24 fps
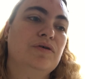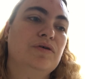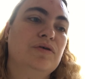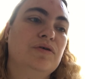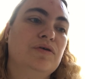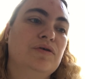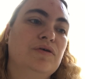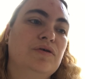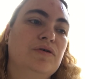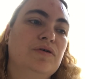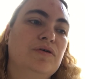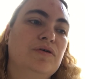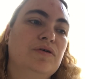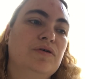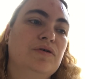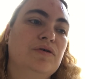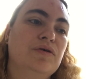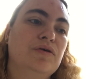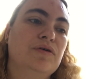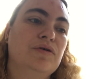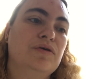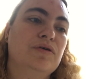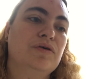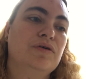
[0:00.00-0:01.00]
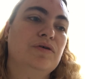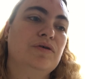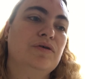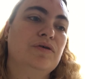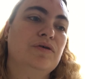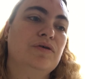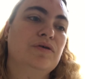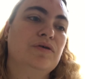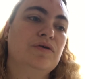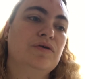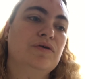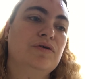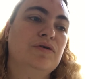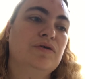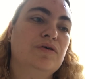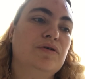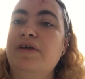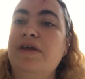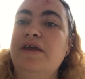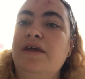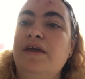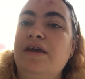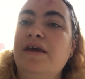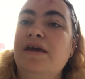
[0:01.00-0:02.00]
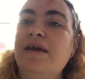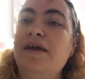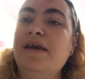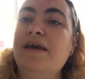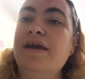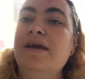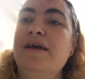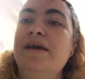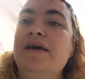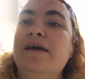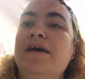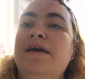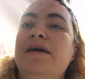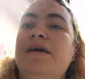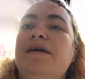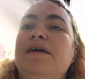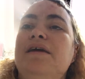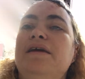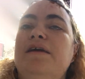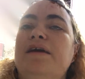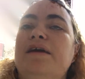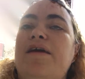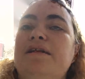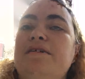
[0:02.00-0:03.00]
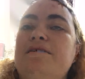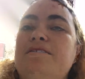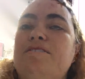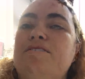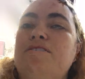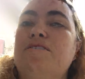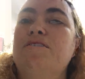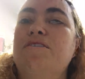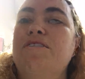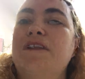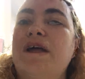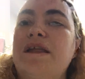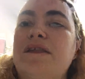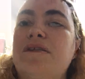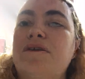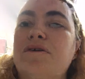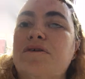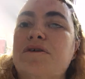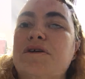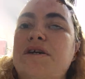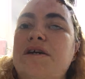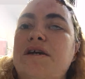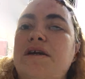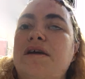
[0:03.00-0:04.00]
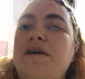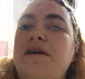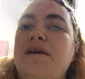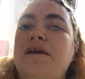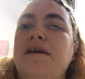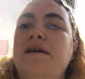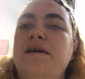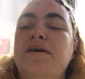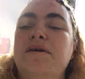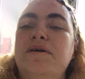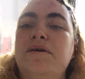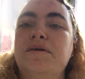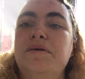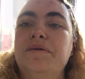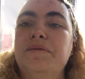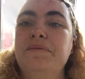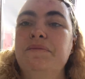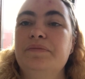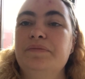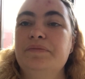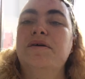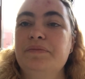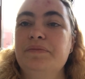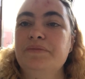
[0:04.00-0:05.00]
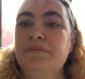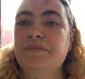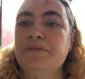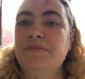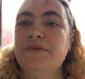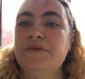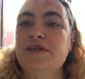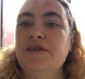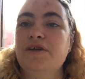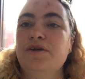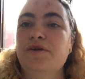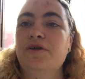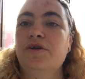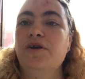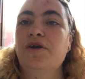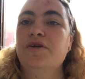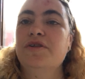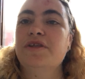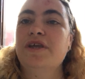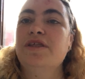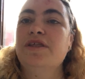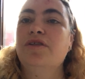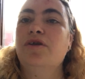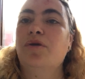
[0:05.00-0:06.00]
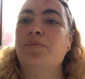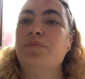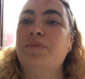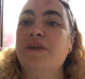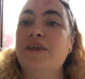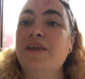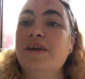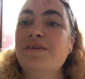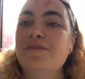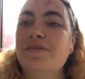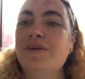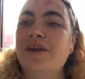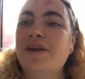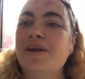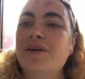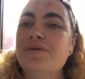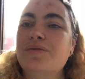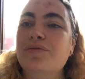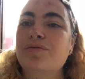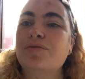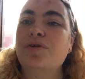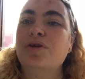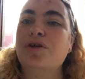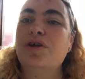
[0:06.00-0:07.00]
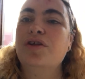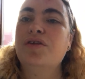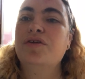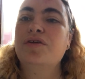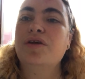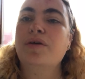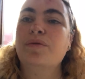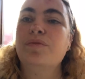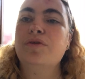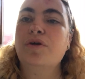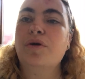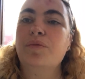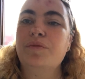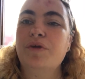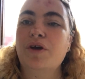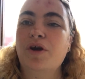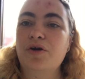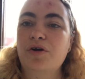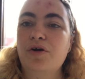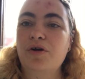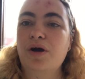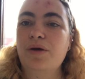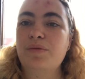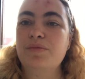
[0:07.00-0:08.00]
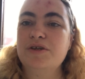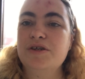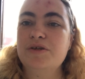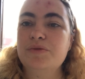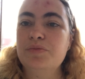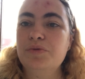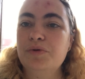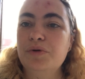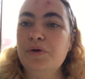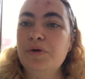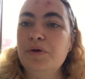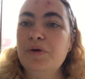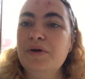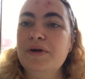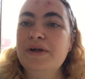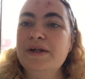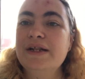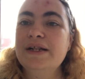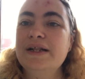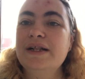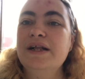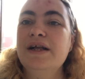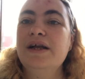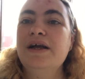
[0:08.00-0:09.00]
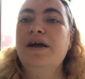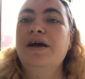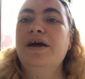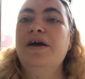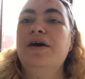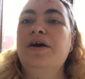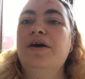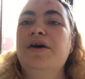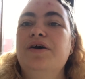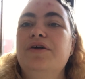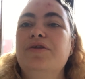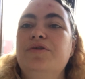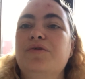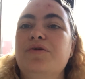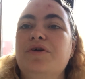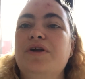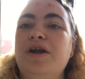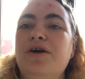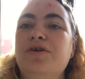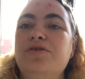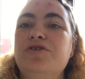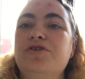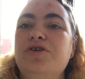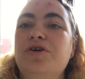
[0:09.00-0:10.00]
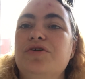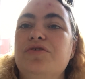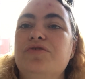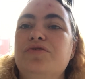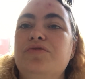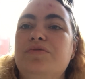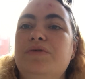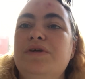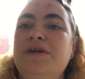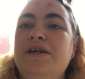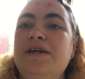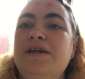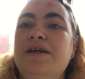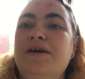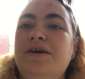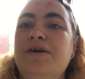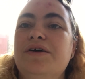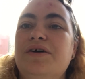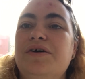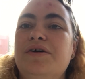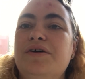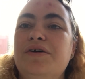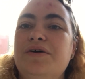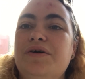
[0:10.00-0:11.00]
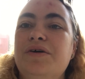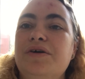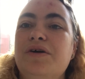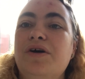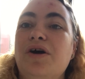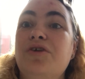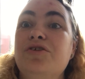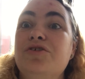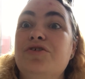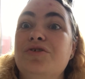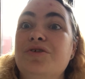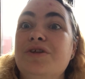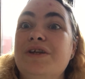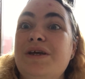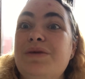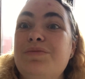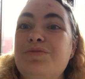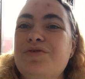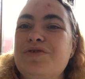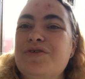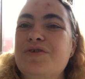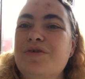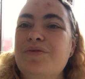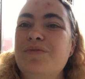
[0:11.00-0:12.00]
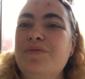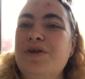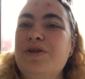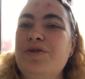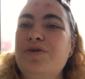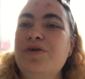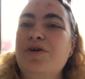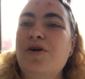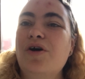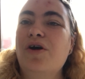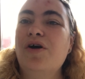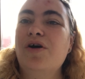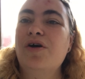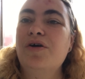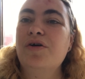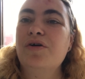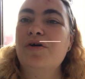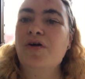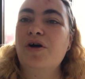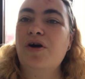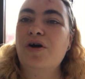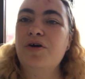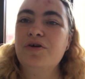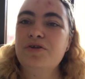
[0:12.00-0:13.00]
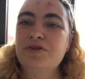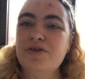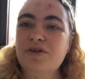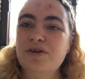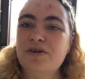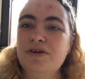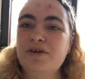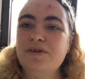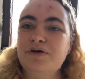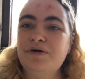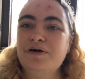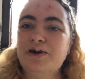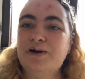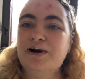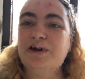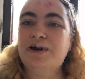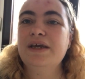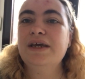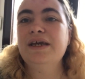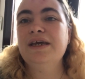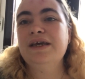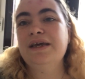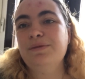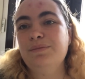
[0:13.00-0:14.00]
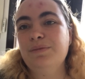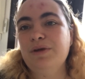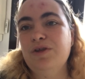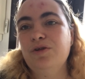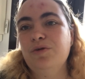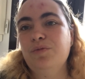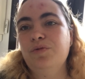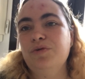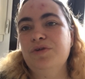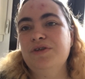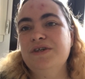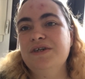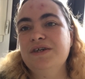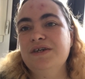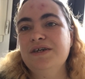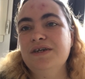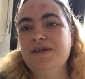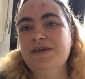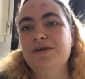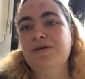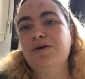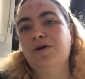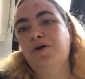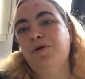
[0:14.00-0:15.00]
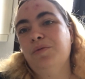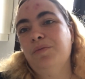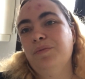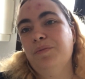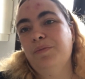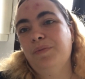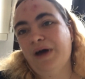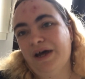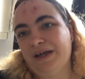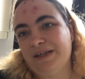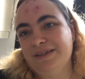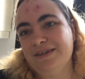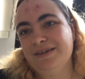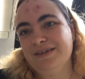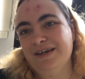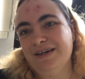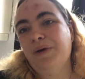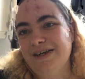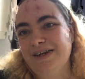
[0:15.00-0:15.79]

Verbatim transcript: Gabriel et moi sommes réveillés. Il reste Nathan qui est, qui est encore en train de dormir, voilà, donc on va le laisser dormir encore un petit peu. donc là aujourd'hui, grande journée puisque mes deux grands rentrent et mes deux petits repartent.